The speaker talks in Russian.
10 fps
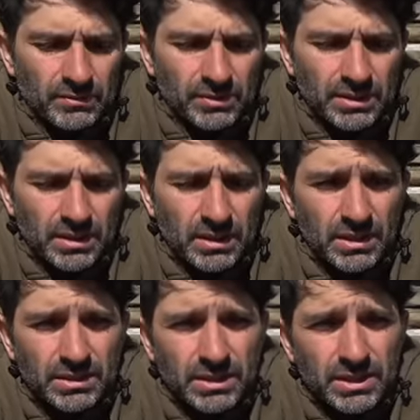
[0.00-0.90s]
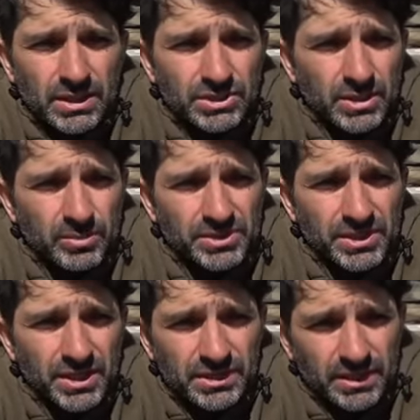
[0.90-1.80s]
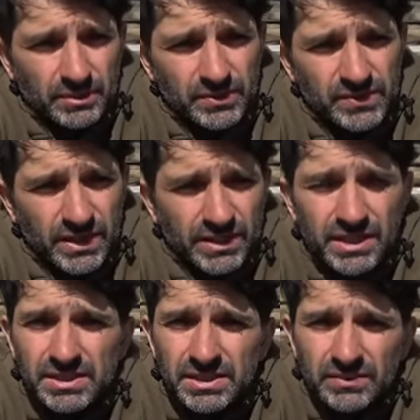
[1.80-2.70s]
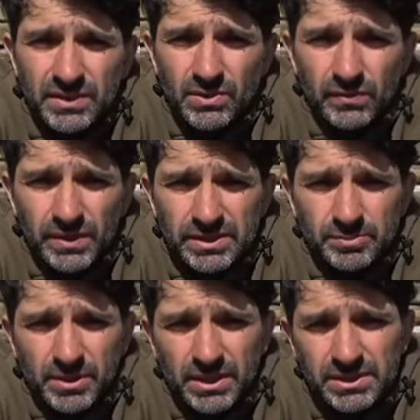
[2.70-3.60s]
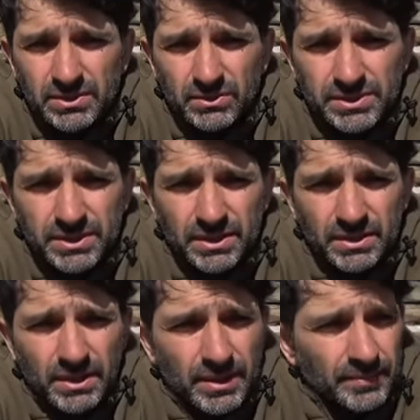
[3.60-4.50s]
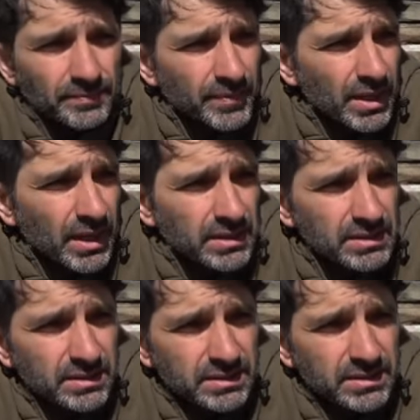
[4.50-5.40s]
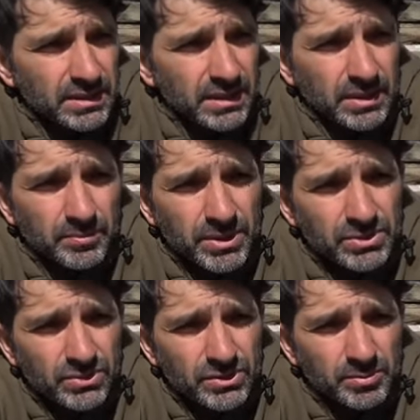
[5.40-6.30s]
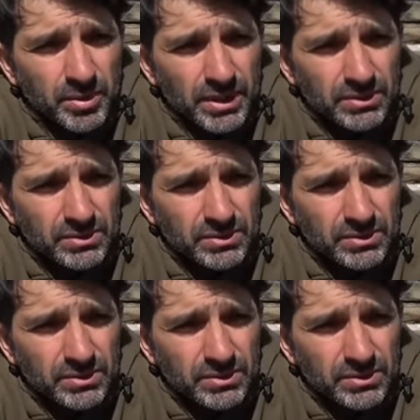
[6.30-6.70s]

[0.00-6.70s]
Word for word: Вот, и этой леечкой быстренько там встал на резиновый коврик, сполоснулся, оделся и пошел спать.